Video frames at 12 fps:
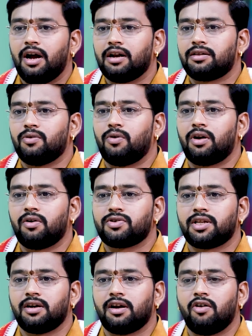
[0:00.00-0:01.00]
அடுத்த ஒன்றரை
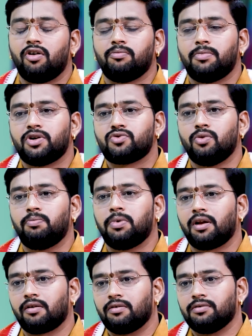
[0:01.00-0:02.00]
வருஷத்தில் டெவலப்மெண்ட்
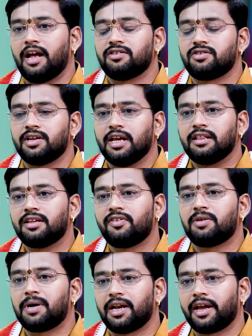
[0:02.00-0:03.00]
சூப்பராக இருக்கும் கேன்சர் எந்த
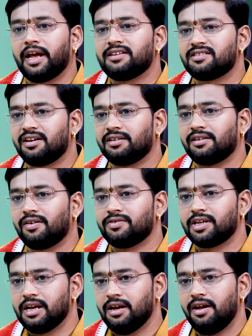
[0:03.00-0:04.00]
விதமான கேன்சராக
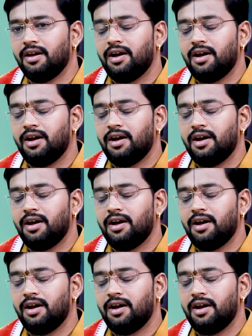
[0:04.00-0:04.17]
இருந்தாலும் சரி